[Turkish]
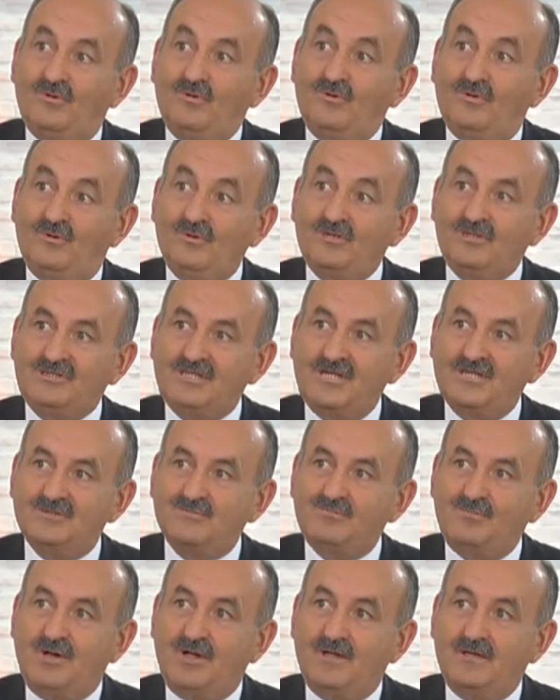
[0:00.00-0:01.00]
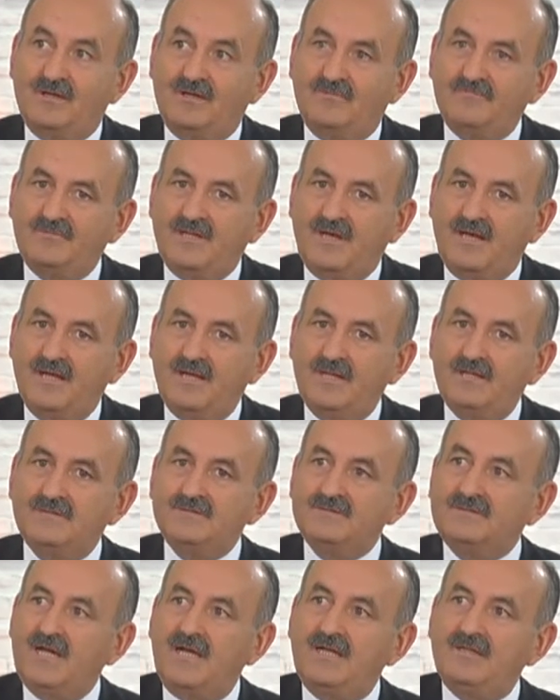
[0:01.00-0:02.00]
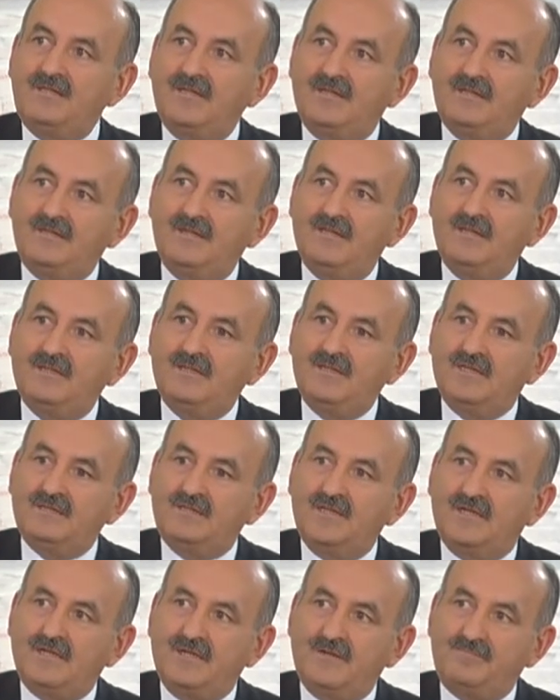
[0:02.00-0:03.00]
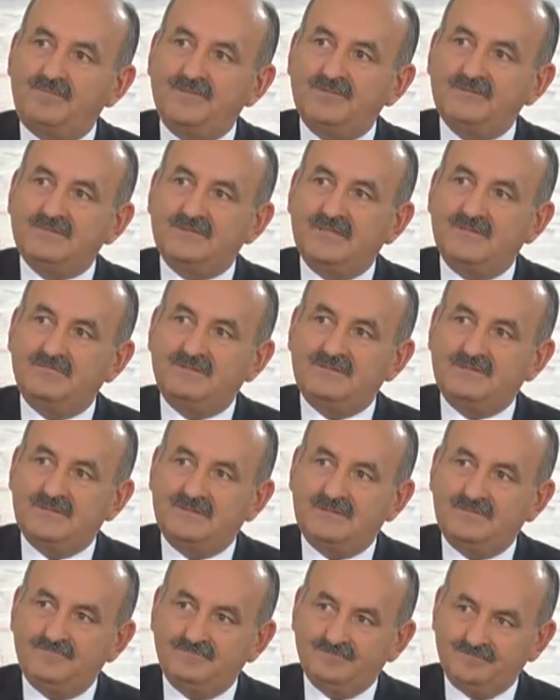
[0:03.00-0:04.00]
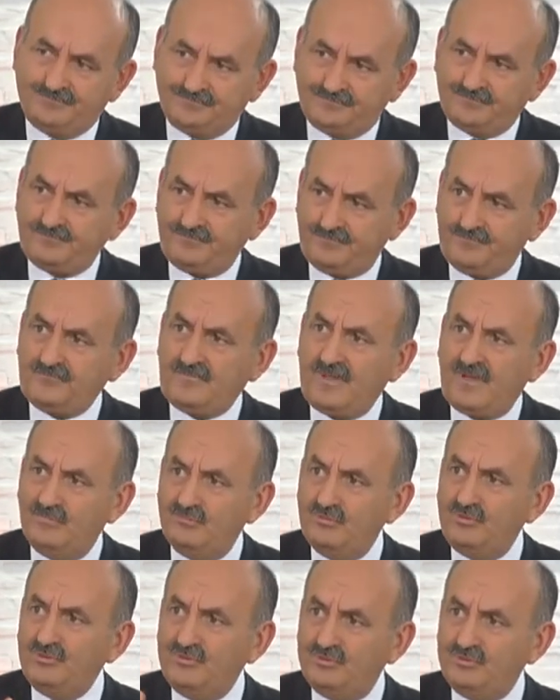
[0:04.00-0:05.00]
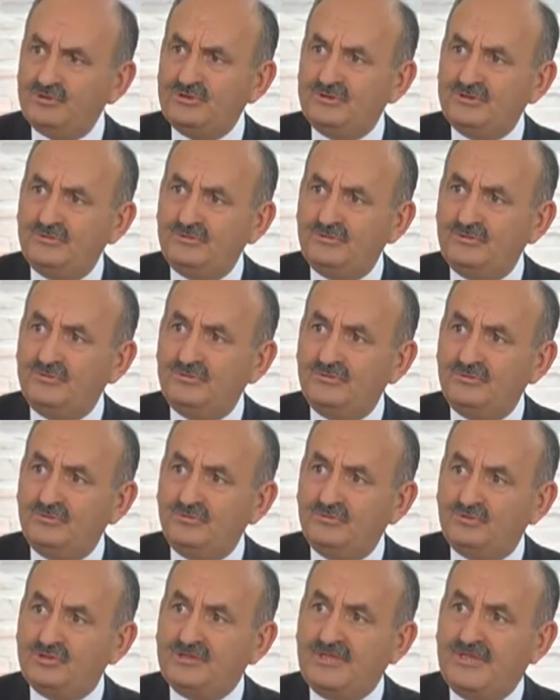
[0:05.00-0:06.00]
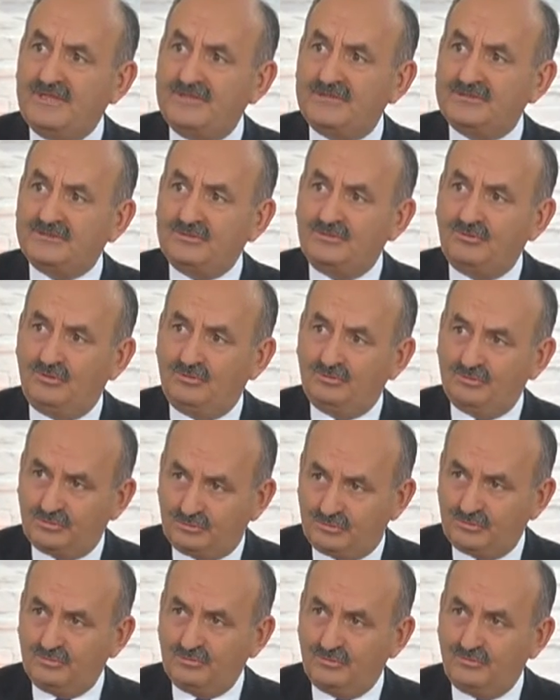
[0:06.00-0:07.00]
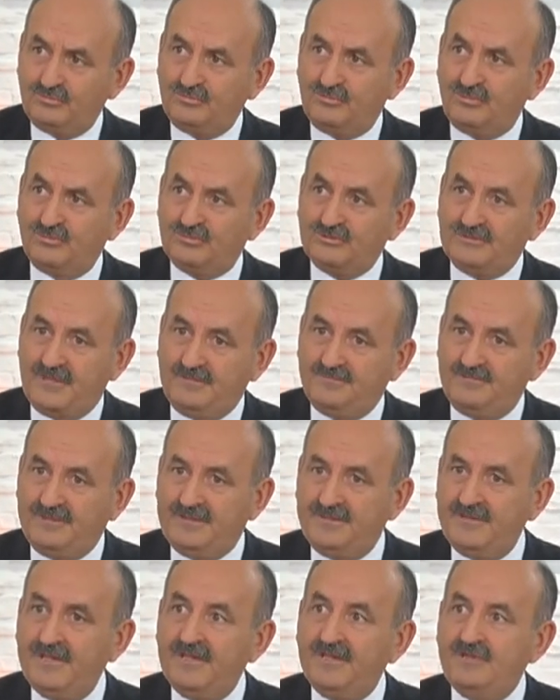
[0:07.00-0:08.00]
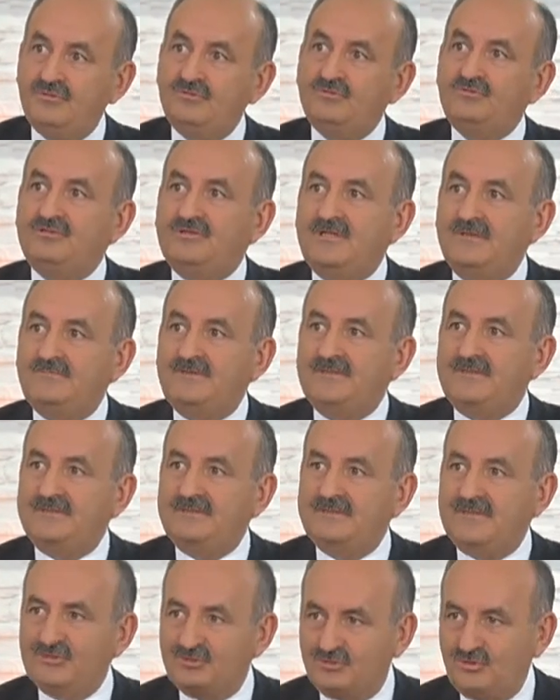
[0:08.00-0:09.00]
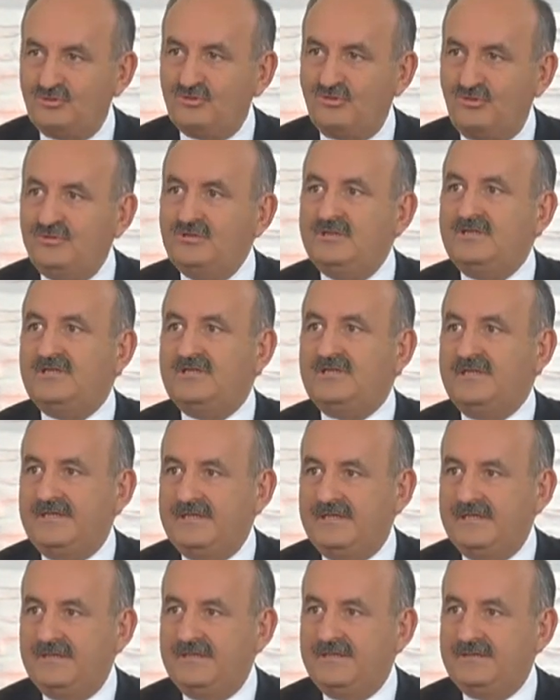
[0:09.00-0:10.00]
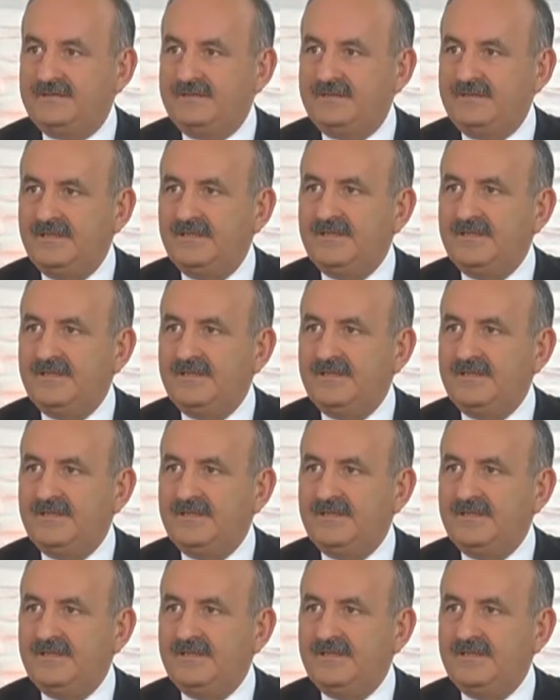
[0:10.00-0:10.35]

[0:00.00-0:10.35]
olacağız bu anlamda. Zaten yatak kapasitemizin bu yüz, e, üçte ikisini oluşturuyor bu 90 bin. Üçte birini de son 10 yılda yeniledik.